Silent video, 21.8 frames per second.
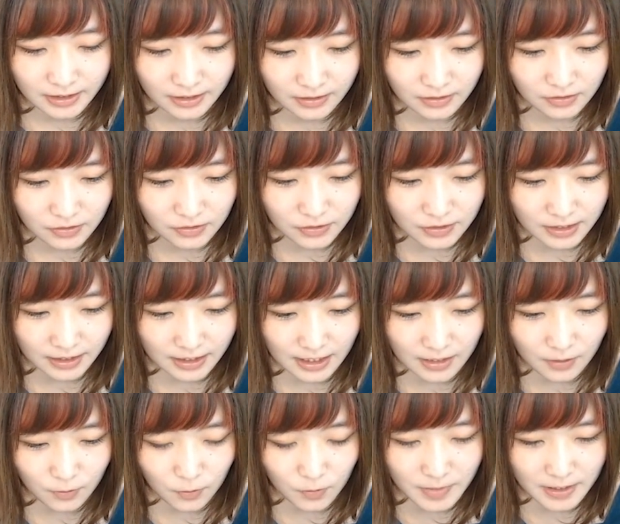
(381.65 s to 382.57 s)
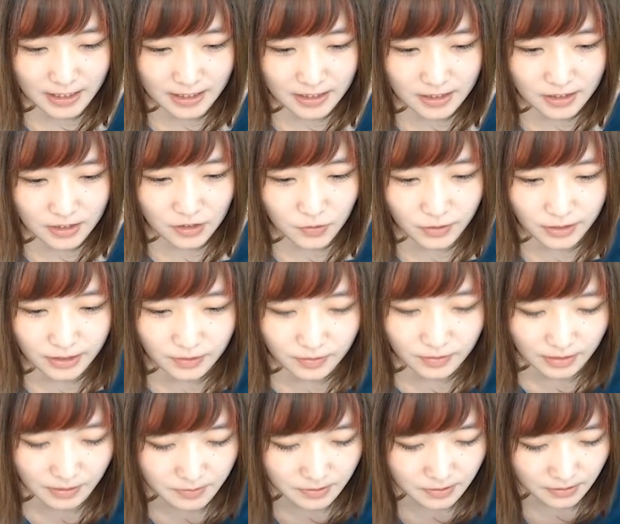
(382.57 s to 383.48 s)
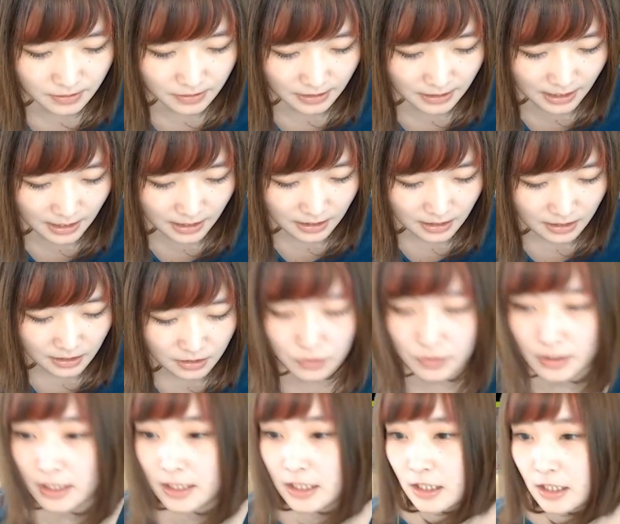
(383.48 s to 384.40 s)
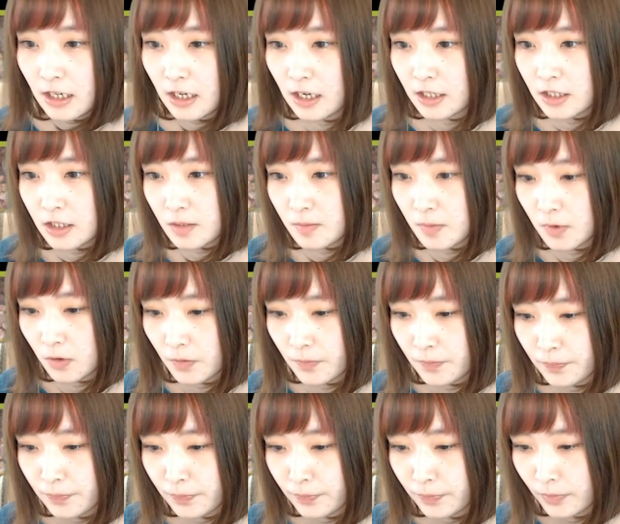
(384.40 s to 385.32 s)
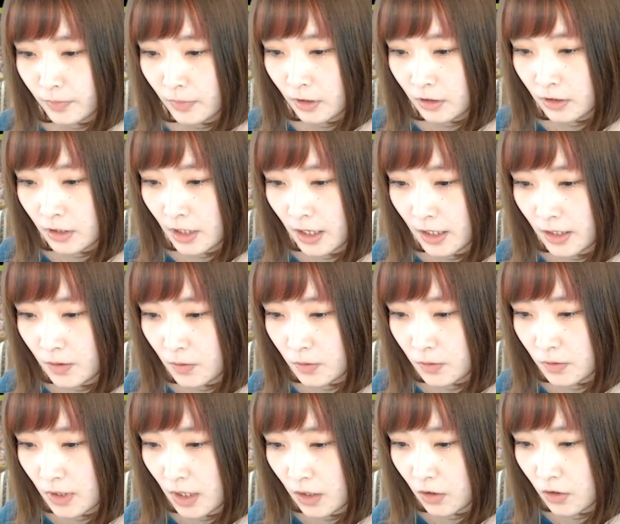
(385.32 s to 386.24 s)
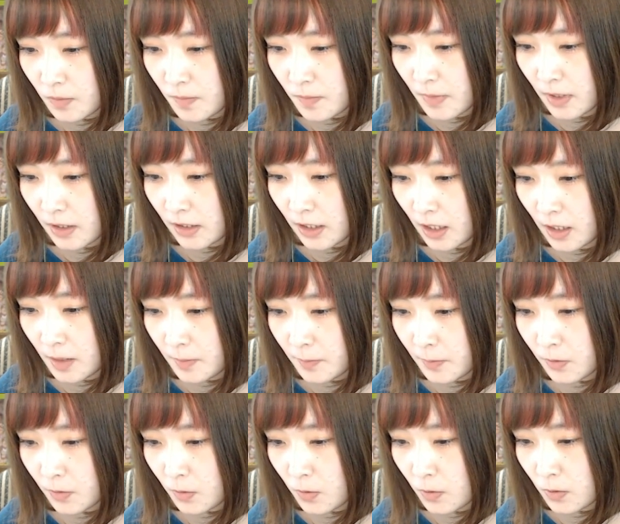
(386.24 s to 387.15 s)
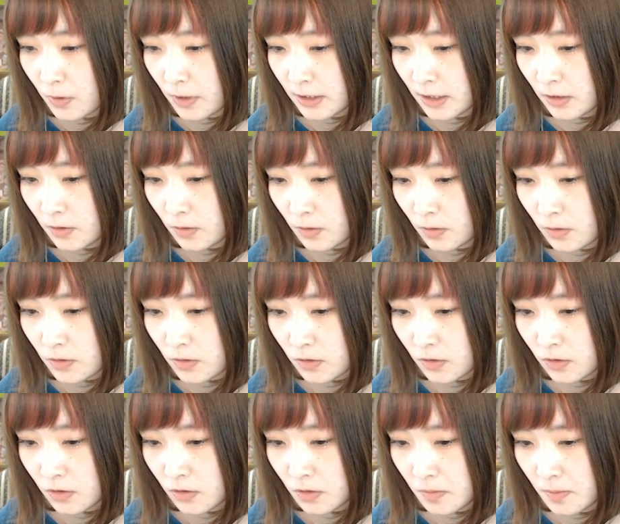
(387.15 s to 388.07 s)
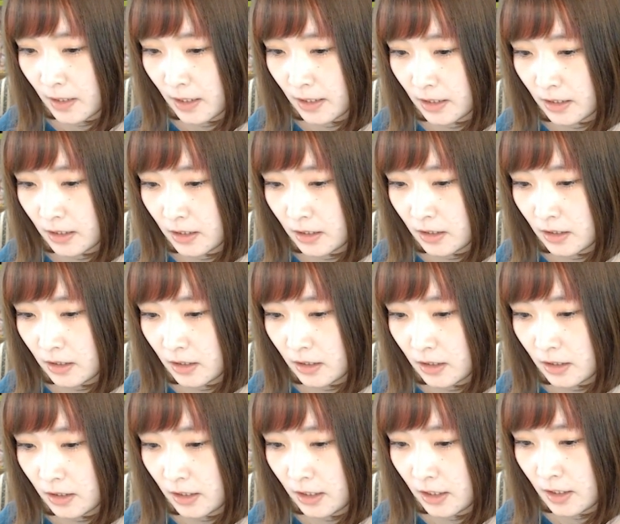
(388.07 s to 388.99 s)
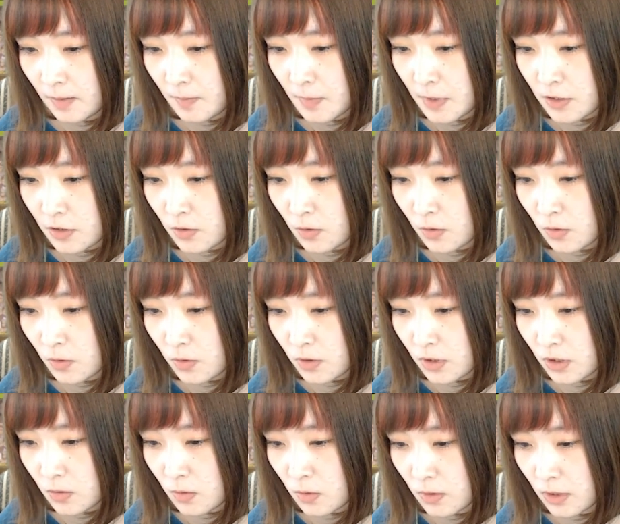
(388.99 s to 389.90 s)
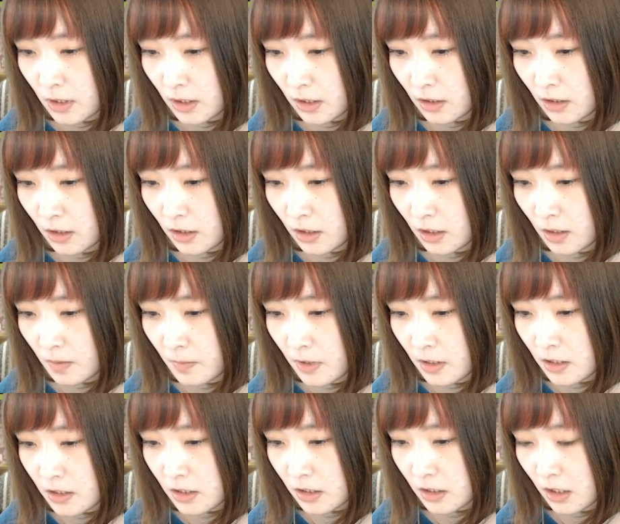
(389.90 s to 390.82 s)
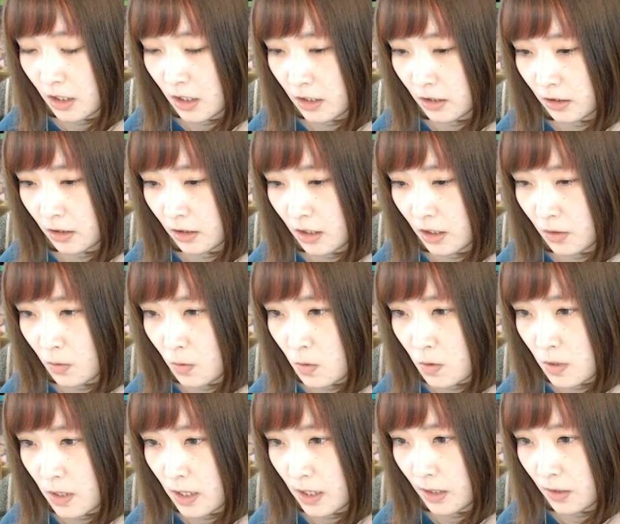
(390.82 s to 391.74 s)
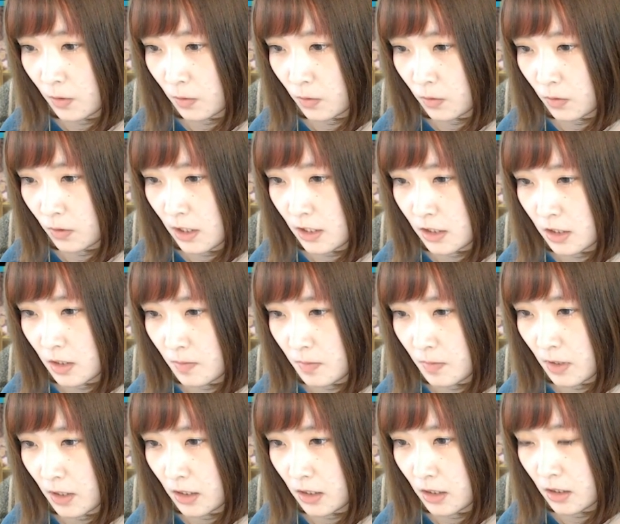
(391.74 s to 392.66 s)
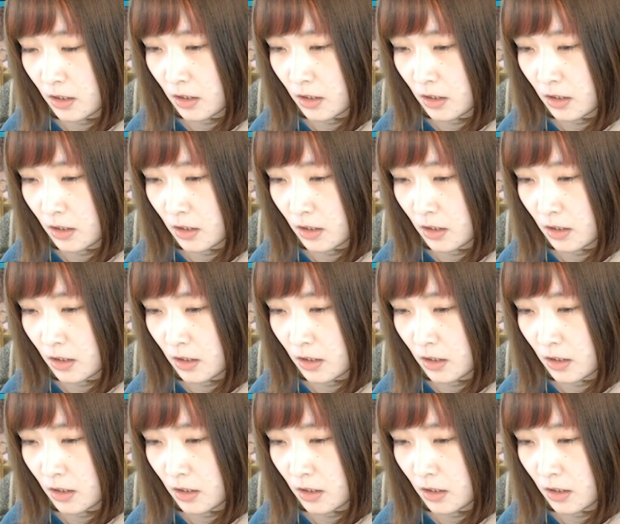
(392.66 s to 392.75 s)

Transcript: そして結構みんな強いっていうね普通にね操作時間8秒体力と悪魔タイプの攻撃力10倍非水の同時攻撃でダメージ半減攻撃力が2倍